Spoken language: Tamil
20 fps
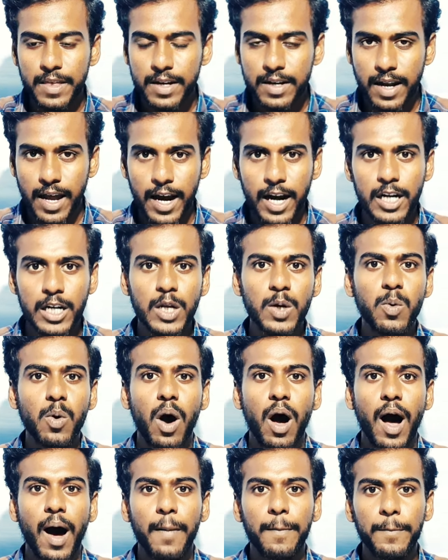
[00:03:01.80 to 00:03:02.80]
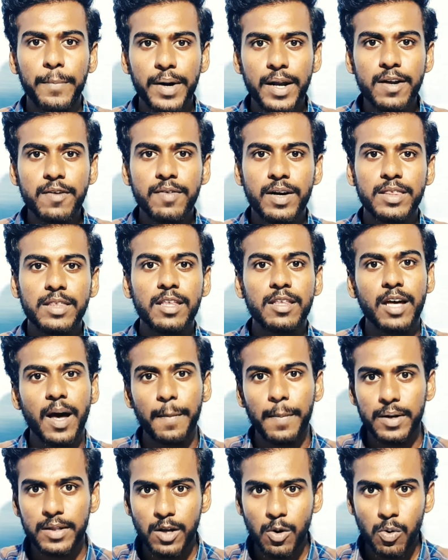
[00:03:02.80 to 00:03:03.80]
வந்து நெகட்டிவ் அப்படின்னு
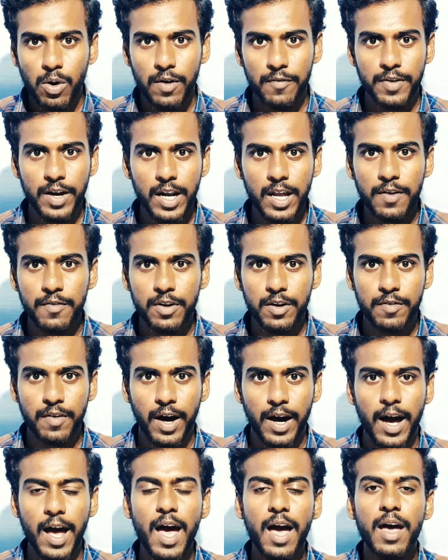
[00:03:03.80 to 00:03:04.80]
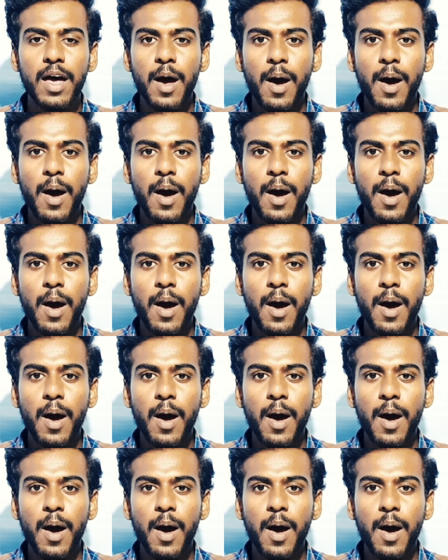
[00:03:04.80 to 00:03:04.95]
வந்ததுக்கு அப்புறம் தான் உங்களை வெளியே விடுவாங்க